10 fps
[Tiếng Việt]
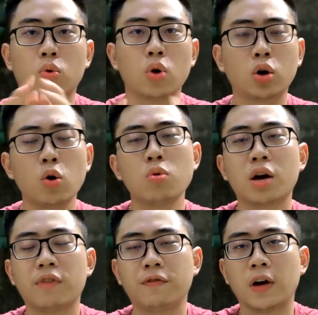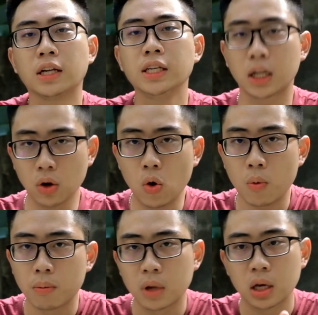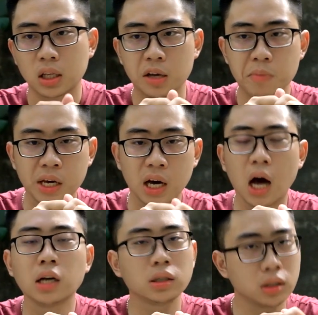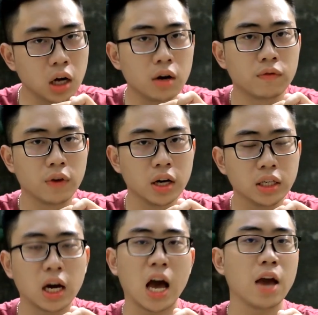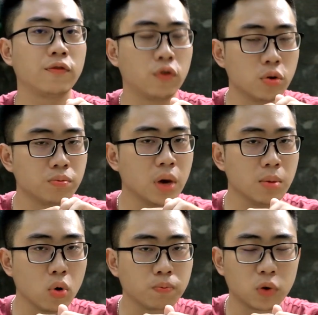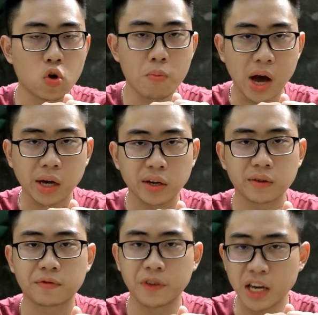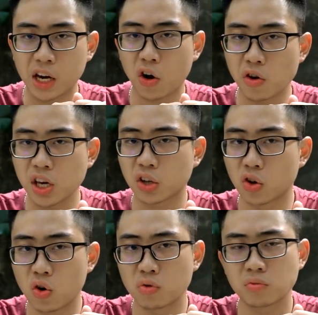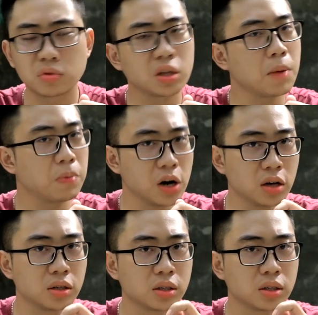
Cuối cùng là về phần nhiệt độ, thì mình ấn tượng với chiếc iPhone 11 Pro Max vì có nhiệt độ thấp hơn.